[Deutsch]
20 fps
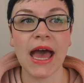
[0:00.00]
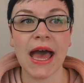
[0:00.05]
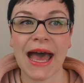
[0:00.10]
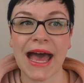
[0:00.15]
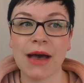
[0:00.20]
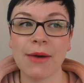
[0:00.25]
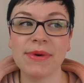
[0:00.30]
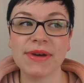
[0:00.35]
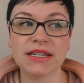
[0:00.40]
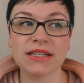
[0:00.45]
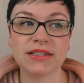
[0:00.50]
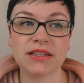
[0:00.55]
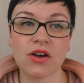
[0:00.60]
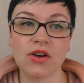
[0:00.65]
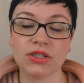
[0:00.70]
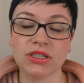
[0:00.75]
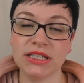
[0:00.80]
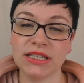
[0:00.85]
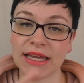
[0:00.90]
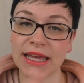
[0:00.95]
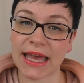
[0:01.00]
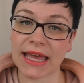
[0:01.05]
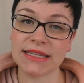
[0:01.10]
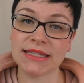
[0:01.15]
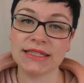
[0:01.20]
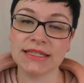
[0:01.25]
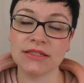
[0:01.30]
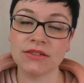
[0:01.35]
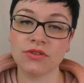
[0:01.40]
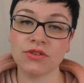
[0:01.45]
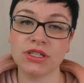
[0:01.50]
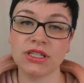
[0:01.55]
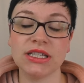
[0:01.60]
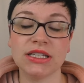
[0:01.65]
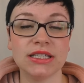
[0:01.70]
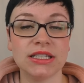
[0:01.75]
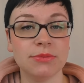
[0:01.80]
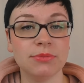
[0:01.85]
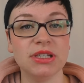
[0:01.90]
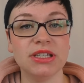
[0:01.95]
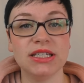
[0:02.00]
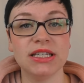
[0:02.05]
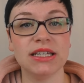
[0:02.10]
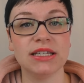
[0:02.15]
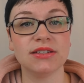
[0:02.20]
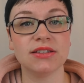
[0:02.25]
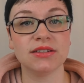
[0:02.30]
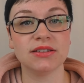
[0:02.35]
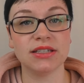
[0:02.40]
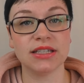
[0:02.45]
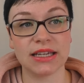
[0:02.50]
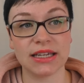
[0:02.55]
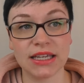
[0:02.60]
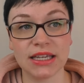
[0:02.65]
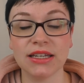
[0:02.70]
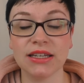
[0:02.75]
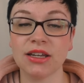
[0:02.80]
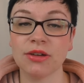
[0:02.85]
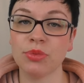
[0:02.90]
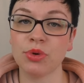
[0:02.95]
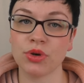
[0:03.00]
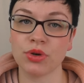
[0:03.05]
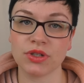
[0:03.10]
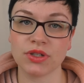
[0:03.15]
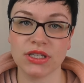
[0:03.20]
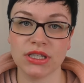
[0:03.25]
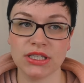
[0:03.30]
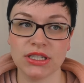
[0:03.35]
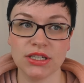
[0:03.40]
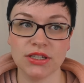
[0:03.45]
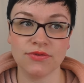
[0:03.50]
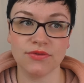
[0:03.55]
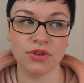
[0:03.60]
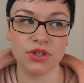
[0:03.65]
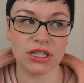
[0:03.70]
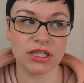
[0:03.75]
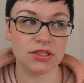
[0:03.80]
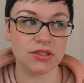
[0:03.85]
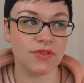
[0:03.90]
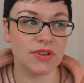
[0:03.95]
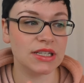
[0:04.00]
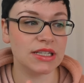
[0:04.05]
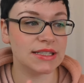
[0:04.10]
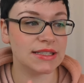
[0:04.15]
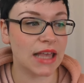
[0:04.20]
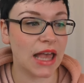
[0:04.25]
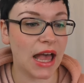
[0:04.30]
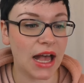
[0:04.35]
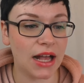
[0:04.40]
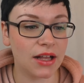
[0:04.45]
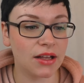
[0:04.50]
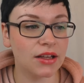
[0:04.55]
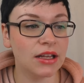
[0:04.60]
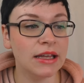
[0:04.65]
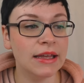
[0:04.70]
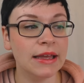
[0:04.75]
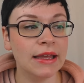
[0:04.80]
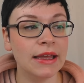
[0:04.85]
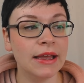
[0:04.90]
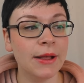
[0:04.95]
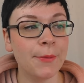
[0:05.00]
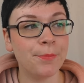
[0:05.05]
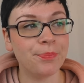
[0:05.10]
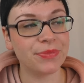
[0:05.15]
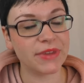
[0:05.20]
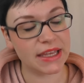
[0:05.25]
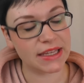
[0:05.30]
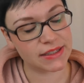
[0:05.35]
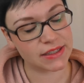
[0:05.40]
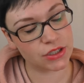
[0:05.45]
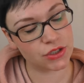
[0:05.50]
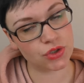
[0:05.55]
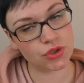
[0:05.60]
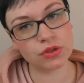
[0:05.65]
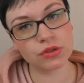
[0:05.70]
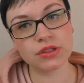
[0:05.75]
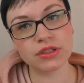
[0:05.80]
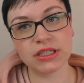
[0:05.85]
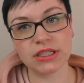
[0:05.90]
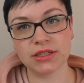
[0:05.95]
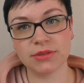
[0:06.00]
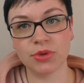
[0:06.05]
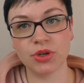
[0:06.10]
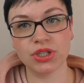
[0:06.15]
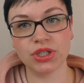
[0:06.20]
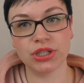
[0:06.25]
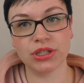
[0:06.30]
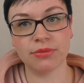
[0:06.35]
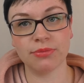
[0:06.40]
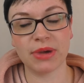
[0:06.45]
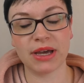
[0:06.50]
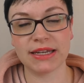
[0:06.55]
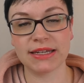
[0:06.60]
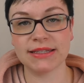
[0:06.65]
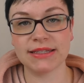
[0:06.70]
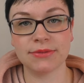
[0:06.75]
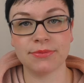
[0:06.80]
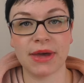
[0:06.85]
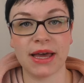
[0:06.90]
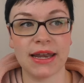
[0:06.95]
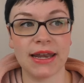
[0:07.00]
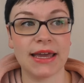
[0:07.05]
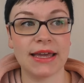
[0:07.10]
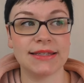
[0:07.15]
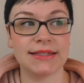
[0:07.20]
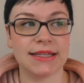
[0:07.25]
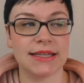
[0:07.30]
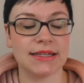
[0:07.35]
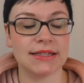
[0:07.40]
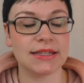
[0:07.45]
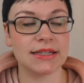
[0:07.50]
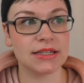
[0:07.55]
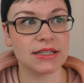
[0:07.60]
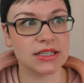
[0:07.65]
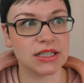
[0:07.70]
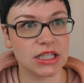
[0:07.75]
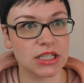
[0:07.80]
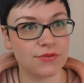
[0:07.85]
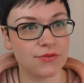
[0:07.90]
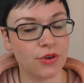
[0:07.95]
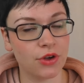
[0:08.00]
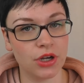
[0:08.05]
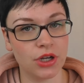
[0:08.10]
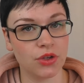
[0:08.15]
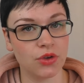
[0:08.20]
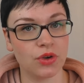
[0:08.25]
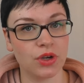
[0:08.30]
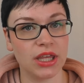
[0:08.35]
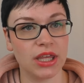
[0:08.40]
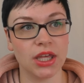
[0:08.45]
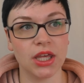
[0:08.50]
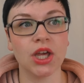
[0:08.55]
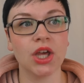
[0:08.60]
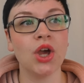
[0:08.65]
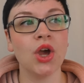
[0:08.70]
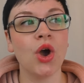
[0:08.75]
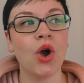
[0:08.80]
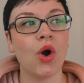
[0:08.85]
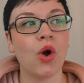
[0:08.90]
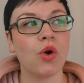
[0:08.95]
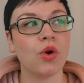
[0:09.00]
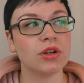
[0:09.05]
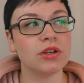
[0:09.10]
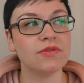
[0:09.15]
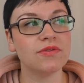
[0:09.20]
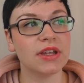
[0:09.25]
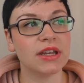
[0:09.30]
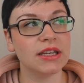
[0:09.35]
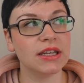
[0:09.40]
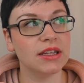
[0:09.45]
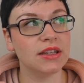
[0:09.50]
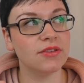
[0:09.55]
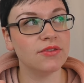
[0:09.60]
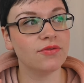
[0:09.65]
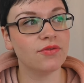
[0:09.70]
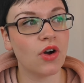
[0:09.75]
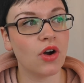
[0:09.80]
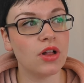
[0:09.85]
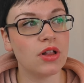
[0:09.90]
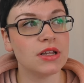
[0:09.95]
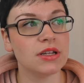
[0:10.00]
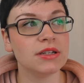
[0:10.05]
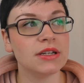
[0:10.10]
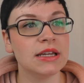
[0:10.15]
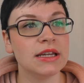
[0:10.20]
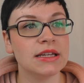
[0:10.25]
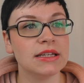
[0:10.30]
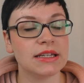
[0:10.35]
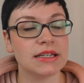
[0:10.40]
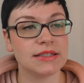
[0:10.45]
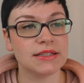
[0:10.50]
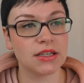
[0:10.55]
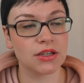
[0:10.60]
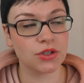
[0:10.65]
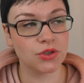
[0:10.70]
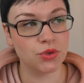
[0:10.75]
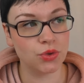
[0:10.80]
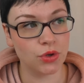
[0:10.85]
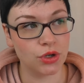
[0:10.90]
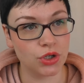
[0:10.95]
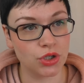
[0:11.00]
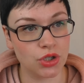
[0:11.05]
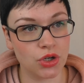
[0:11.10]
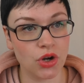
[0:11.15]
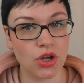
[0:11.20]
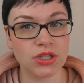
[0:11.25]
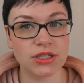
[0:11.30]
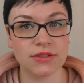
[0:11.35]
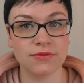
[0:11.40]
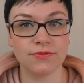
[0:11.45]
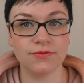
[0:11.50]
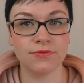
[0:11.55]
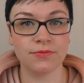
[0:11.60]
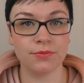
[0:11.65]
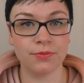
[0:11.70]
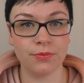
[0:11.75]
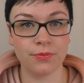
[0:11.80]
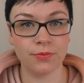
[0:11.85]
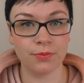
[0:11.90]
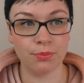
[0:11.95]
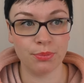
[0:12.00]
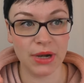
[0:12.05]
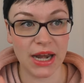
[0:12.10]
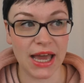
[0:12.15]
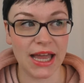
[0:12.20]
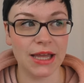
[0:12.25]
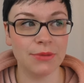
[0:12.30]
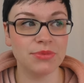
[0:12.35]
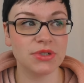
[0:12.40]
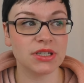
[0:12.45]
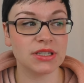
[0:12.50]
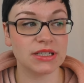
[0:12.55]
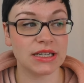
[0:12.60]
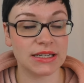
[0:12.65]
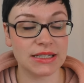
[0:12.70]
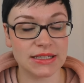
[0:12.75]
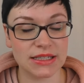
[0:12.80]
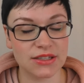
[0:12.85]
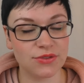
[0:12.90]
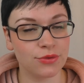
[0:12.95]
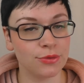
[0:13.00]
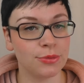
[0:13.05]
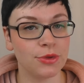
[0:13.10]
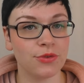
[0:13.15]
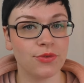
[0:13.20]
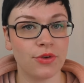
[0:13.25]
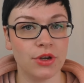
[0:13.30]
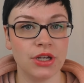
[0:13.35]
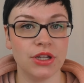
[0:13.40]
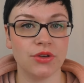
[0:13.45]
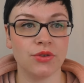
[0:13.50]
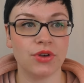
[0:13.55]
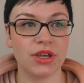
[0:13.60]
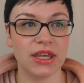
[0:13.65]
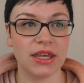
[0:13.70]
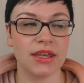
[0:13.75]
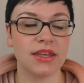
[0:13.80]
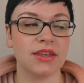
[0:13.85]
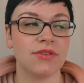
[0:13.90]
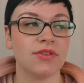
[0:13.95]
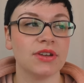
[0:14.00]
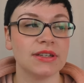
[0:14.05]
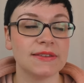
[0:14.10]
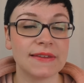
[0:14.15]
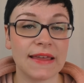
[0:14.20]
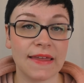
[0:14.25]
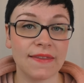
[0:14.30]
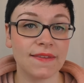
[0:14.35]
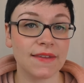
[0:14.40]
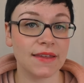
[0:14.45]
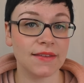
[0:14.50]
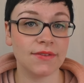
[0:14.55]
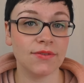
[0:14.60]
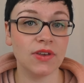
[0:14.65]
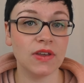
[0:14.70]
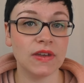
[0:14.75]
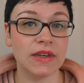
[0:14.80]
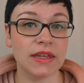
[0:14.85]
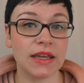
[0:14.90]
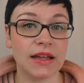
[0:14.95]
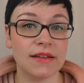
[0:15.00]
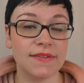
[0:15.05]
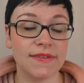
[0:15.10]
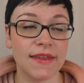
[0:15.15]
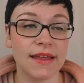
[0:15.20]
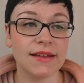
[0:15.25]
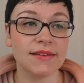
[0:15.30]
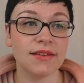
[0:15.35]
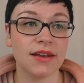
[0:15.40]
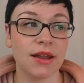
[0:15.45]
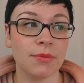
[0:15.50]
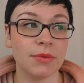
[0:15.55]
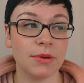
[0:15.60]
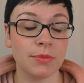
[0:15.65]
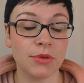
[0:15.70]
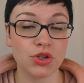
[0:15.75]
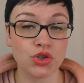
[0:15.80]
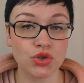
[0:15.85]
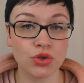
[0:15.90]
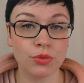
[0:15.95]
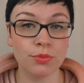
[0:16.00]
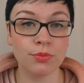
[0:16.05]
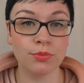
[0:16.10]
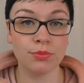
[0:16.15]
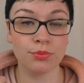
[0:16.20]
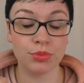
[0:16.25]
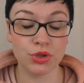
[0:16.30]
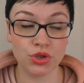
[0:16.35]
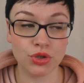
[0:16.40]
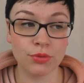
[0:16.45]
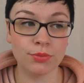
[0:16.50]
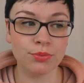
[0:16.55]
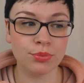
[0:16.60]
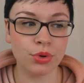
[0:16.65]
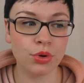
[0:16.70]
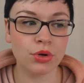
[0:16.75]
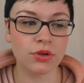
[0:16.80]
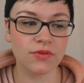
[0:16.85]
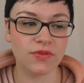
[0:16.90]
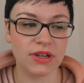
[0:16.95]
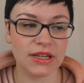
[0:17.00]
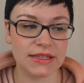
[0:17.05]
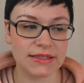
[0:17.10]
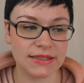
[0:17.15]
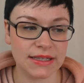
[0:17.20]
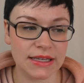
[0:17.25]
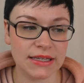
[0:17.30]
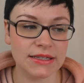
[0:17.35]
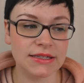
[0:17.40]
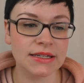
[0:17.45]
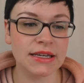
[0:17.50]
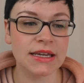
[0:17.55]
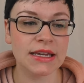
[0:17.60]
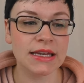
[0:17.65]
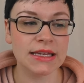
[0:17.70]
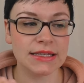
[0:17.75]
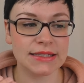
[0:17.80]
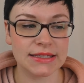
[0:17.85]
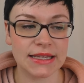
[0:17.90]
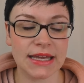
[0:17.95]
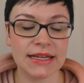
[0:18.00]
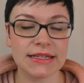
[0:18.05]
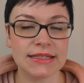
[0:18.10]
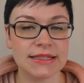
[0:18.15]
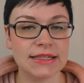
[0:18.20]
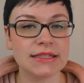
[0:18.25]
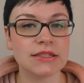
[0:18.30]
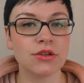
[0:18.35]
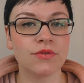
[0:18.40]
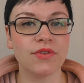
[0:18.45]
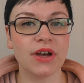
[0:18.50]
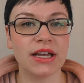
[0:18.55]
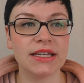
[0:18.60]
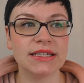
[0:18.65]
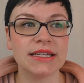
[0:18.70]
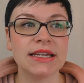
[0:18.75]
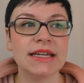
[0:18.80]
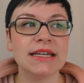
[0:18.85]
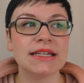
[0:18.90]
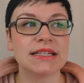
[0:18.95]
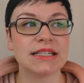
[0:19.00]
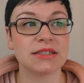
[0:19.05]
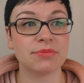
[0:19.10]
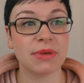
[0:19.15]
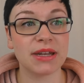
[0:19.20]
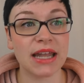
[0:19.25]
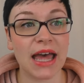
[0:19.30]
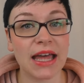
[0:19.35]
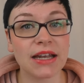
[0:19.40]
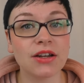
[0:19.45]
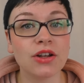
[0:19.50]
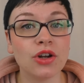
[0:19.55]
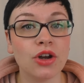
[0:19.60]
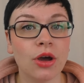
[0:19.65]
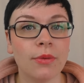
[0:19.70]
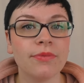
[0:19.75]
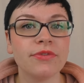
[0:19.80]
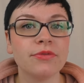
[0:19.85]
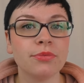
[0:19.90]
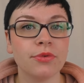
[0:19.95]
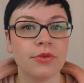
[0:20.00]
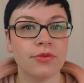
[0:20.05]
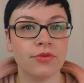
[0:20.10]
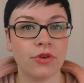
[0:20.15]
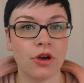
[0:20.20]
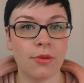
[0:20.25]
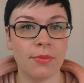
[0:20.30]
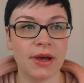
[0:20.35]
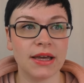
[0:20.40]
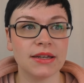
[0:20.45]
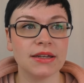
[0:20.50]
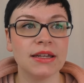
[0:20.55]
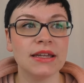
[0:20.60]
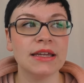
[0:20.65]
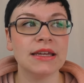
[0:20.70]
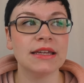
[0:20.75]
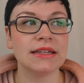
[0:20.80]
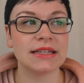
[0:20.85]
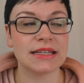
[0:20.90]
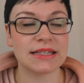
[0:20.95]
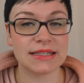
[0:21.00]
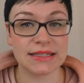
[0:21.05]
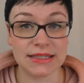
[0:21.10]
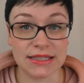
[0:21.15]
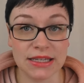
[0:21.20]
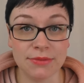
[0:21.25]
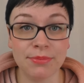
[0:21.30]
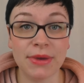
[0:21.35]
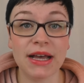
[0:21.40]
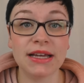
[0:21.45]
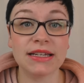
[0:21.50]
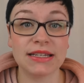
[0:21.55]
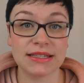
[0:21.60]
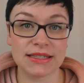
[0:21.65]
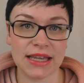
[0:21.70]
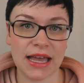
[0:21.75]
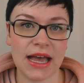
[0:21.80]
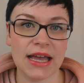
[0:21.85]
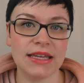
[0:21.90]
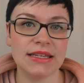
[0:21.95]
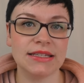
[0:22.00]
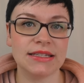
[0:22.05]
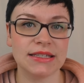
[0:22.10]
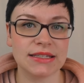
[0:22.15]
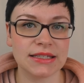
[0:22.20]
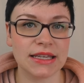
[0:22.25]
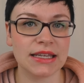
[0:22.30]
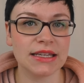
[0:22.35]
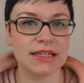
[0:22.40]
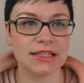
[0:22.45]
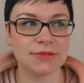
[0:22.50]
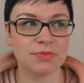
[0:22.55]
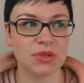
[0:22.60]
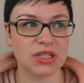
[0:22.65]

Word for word: aber dass auch die Grenzen und die Intimität der Kinder berücksichtigt wird. Also wenn die sagen, jetzt ist Schluss, jetzt möchte ich im Badezimmer allein sein, dann ist das völlig okay. Und wenn die wollen, dass ihre Tür geschlossen bleibt, dann ist es für mich völlig okay. Ich finde es ganz, ganz wichtig als Eltern ab einem bestimmten, bestimmten Punkt, wenn das Kind zeigt, es ist soweit, dass man anklopft, bevor man das Zimmer, das Reich des Kindes